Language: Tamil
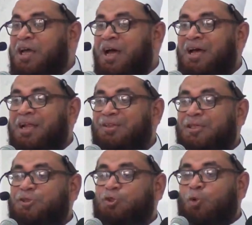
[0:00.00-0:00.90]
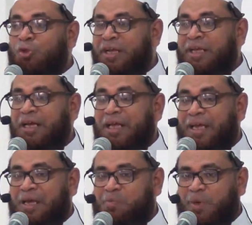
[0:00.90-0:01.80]
தால இந்த சோதனைகளை
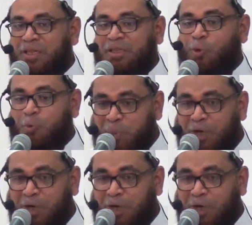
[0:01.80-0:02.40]
ஏற்படுத்தி ஒரு